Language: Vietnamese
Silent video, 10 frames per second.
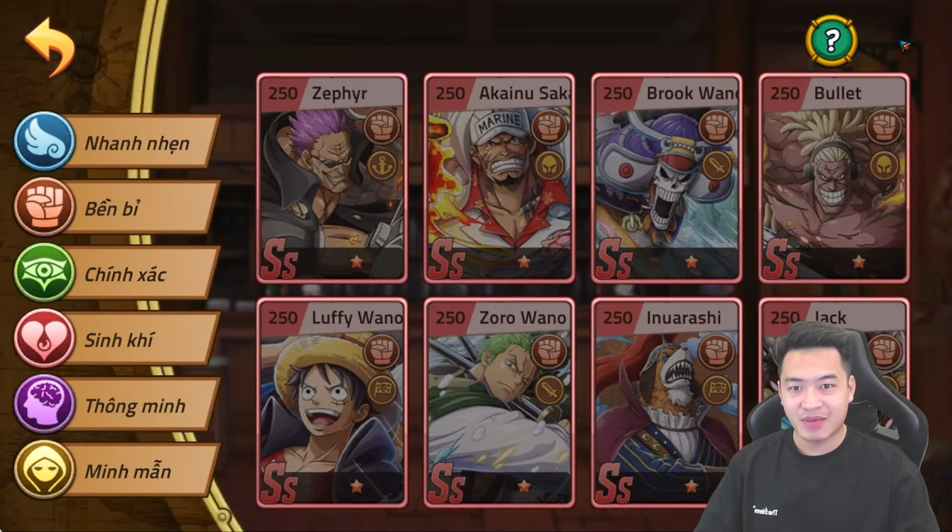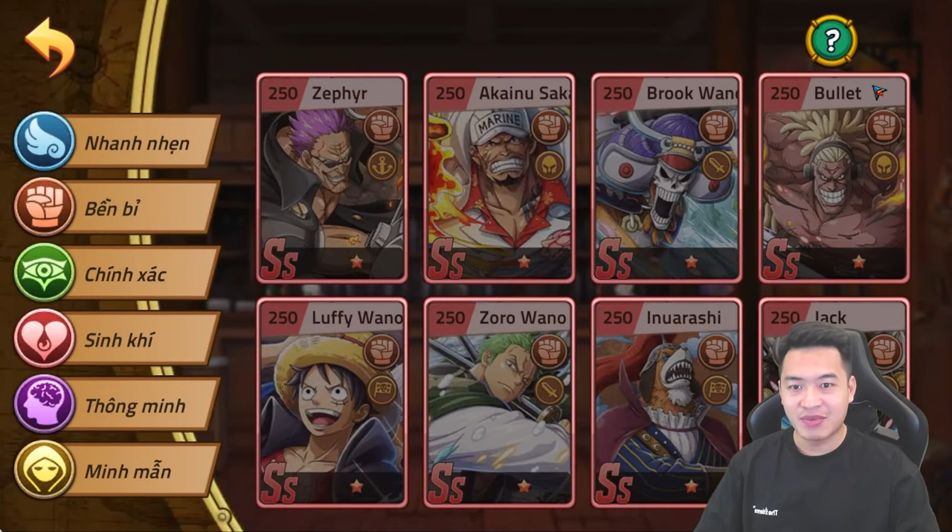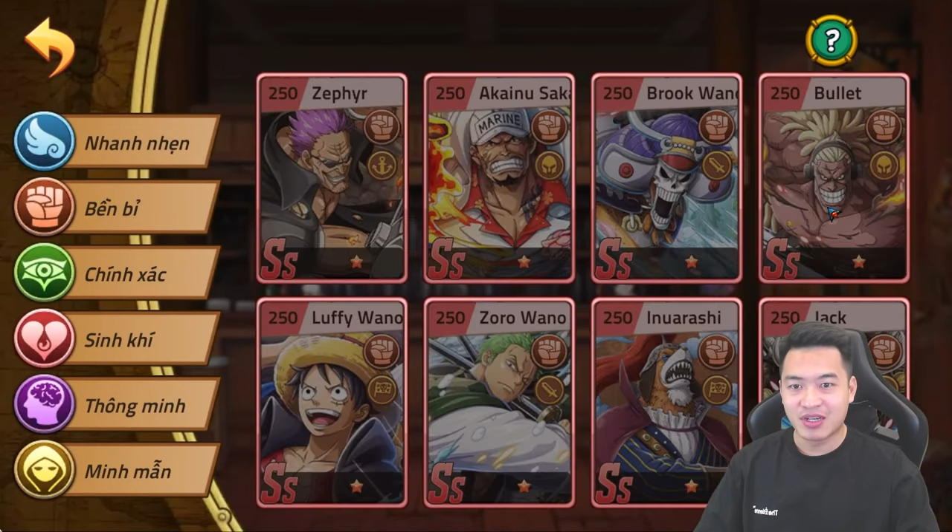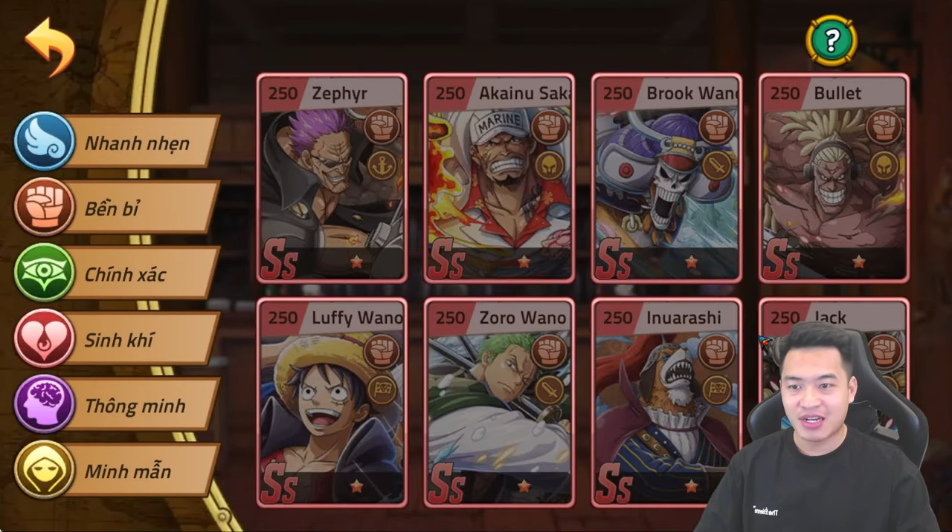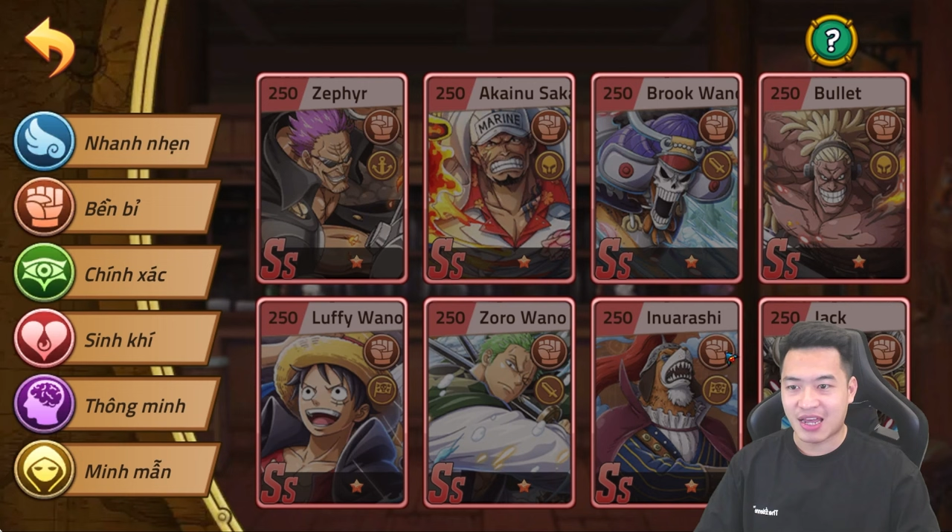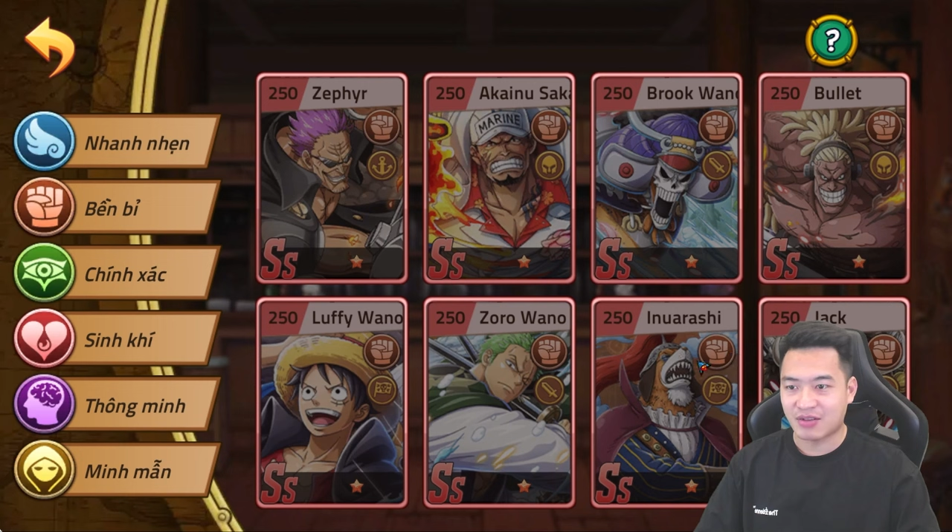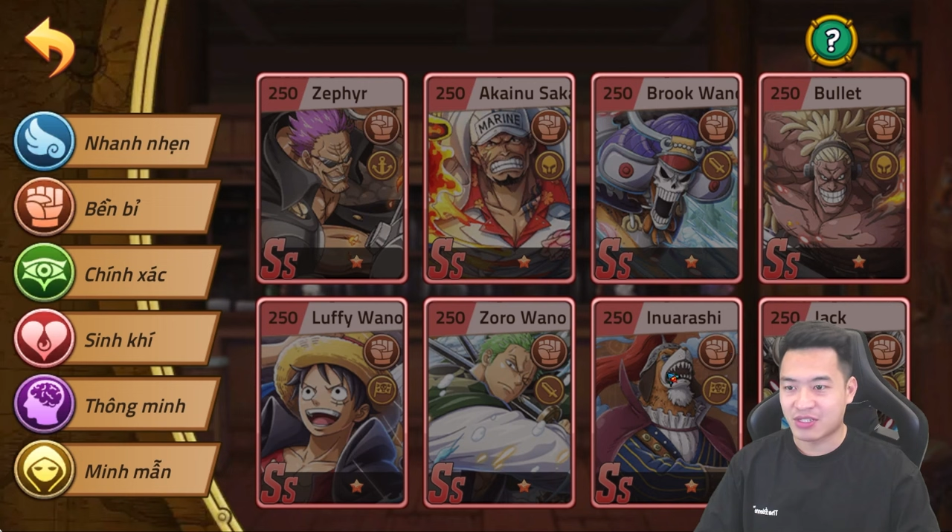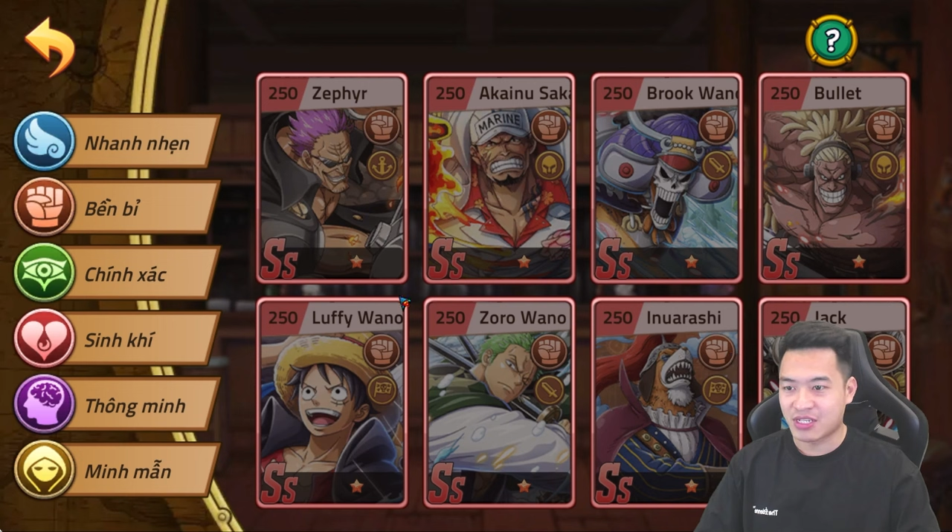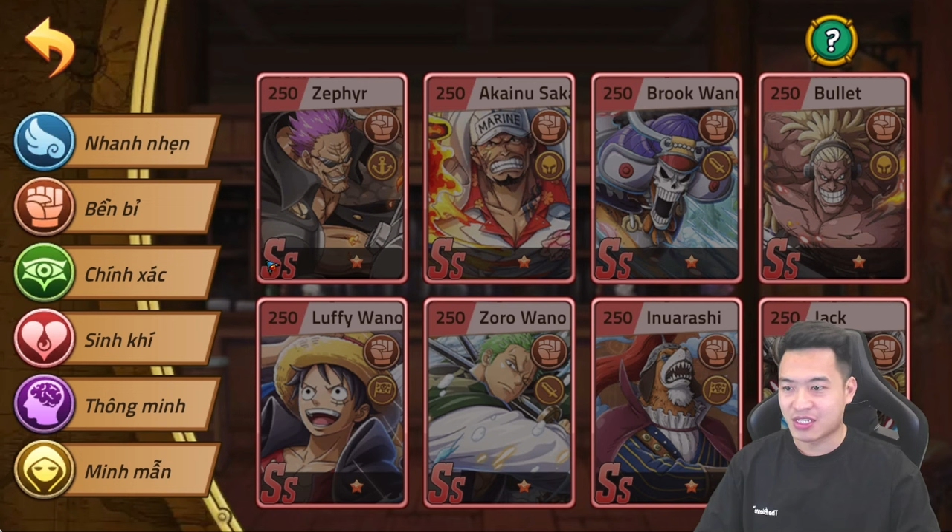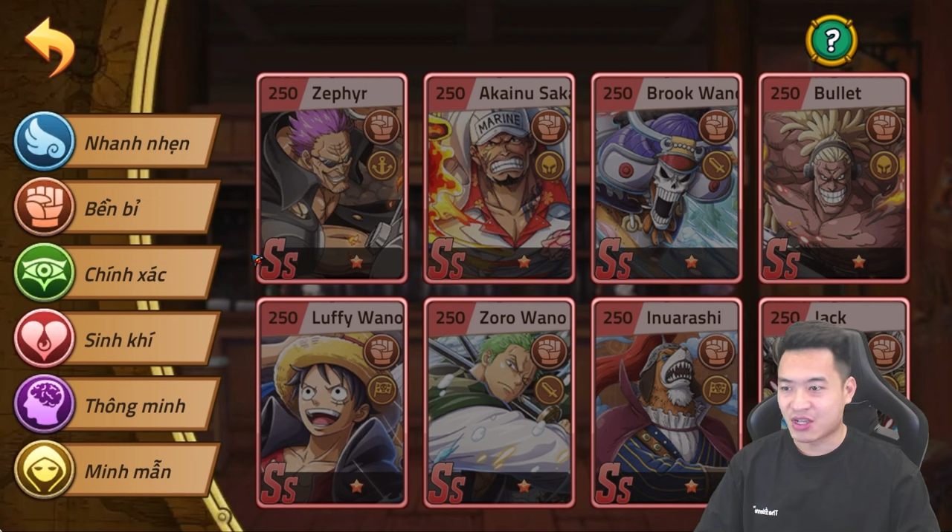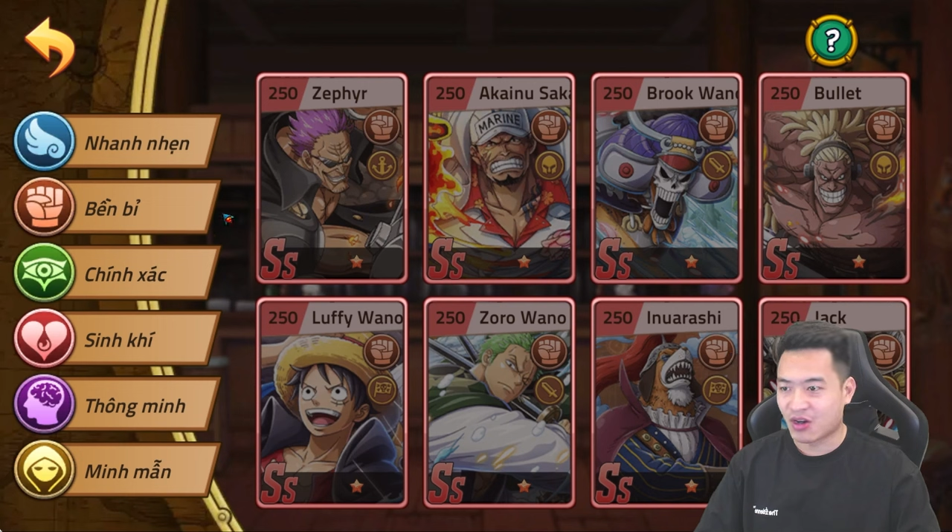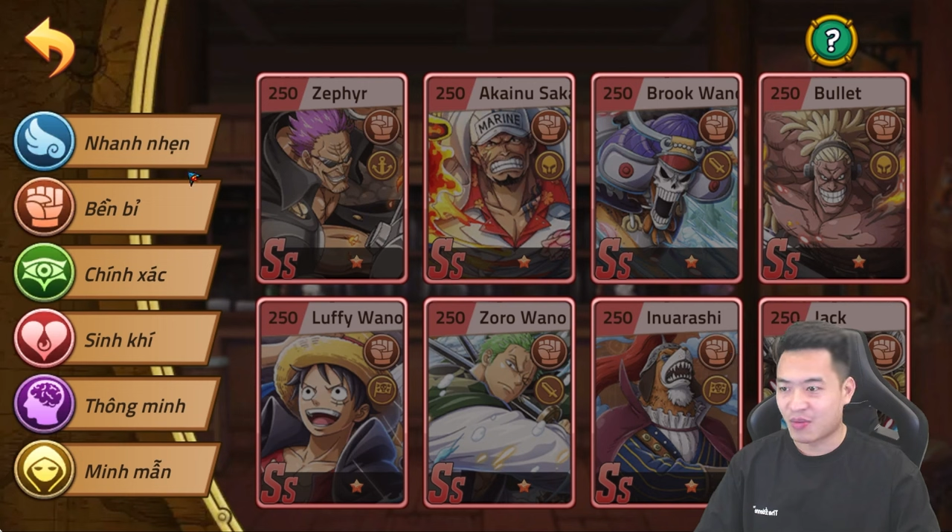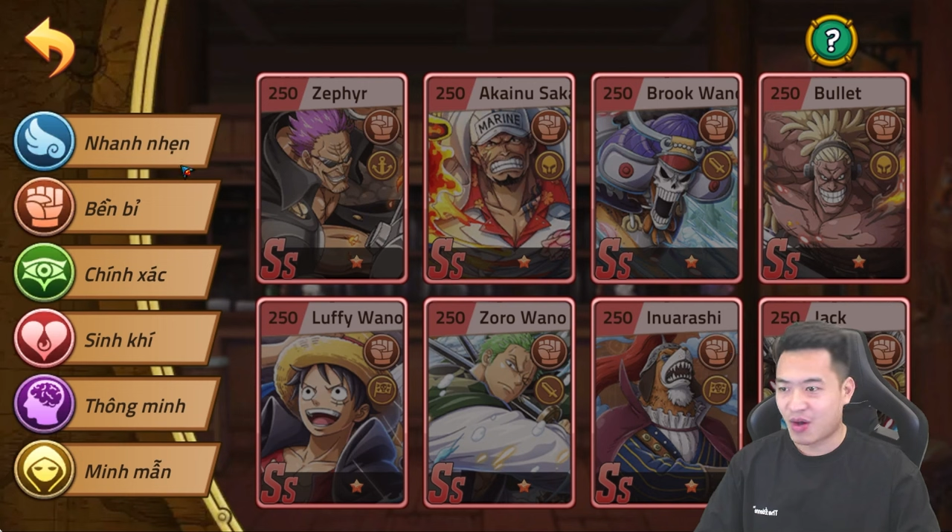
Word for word: em tướng nào xịn xò con